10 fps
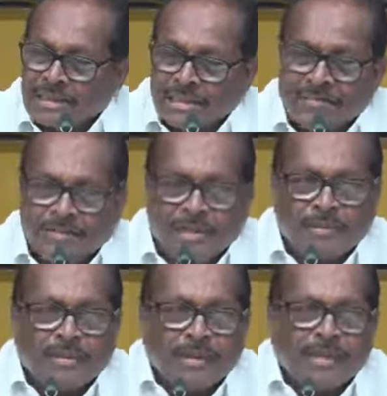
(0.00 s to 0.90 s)
చింతమనేని
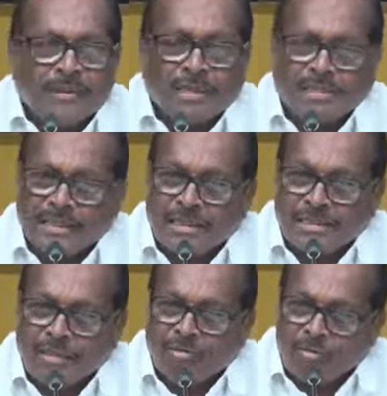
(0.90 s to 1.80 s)
ప్రభాకర్ మీద అయితే
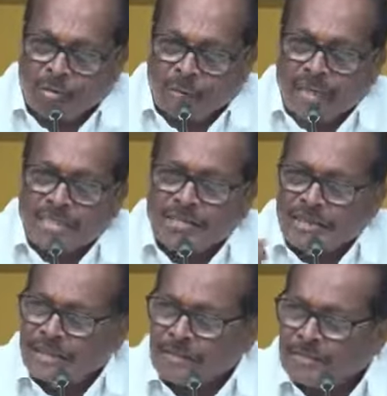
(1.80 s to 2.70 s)
ఓ ముప్పై కేసులు
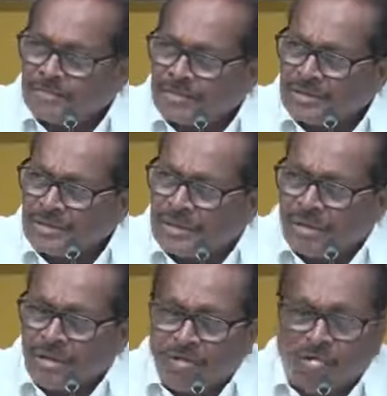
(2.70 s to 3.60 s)
పెట్టారు
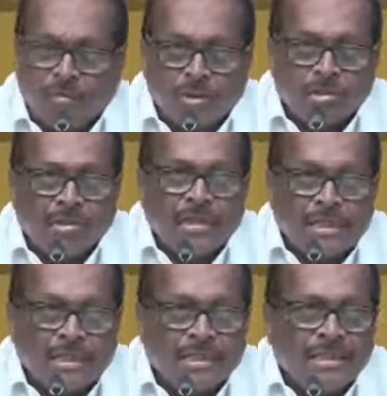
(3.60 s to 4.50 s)
ఒక మనుషుల్ని
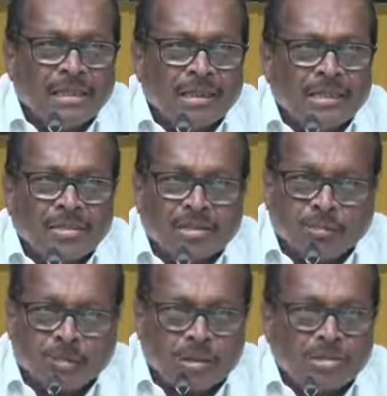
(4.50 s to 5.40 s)

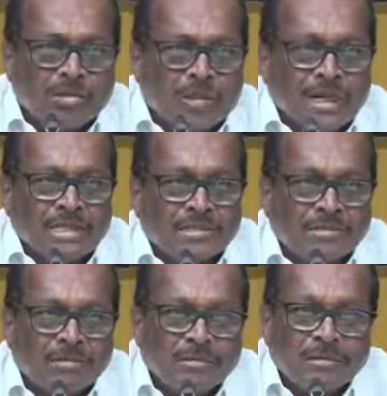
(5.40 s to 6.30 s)
తప్పుడు కేసులు
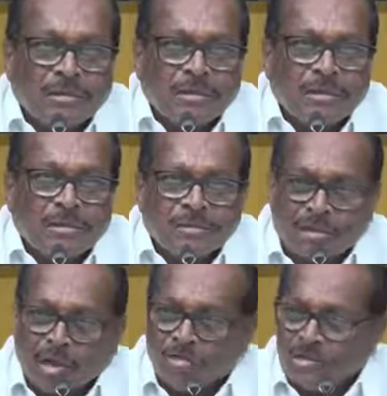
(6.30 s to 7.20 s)
బనాయించటం
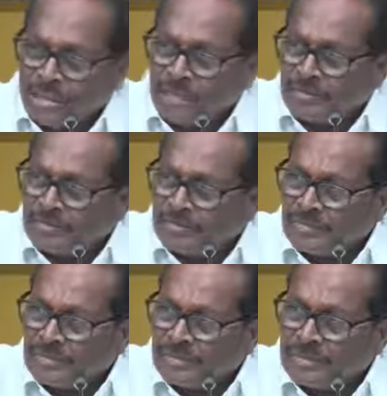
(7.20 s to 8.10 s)
దాడులు చేయటం
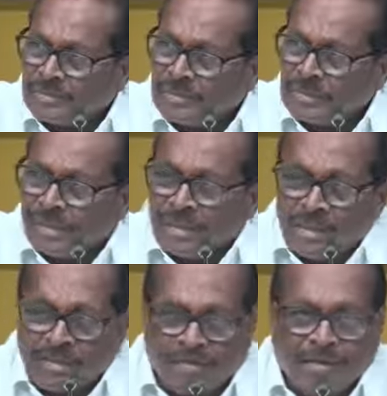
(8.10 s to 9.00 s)

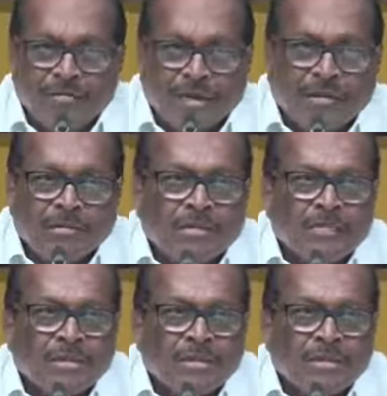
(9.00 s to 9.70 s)
ఇవన్నీ కూడాను